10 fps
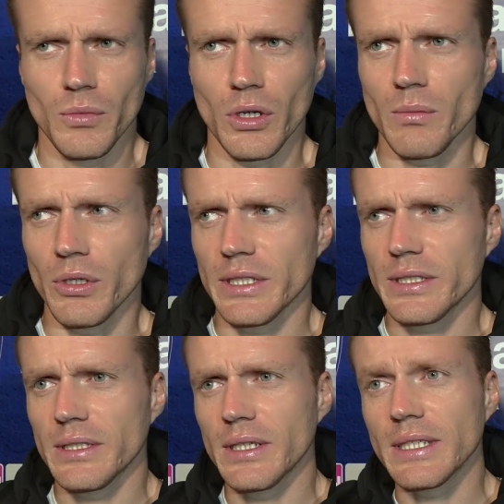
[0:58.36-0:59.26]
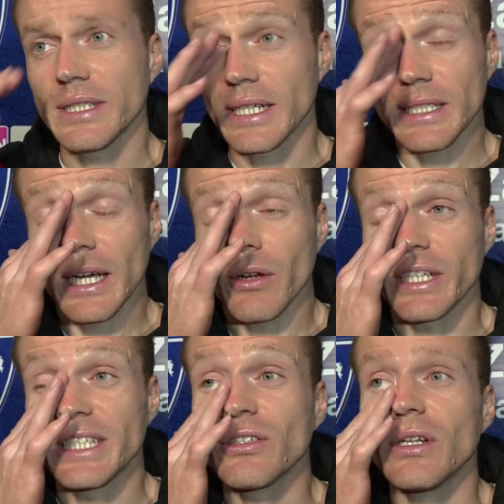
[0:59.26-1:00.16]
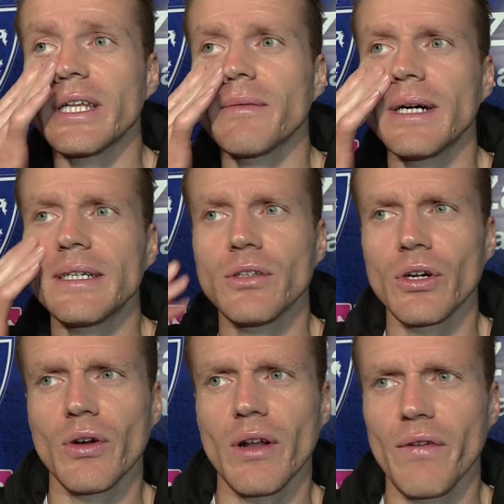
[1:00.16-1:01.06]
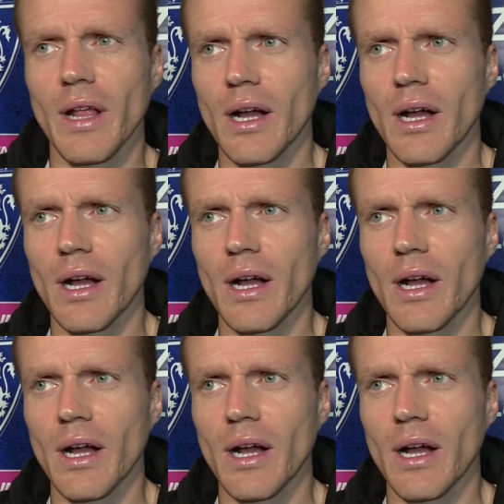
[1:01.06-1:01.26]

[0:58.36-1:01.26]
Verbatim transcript: Bueno, pues es que es, creo que es eso el tema. Yo creo que al fin y al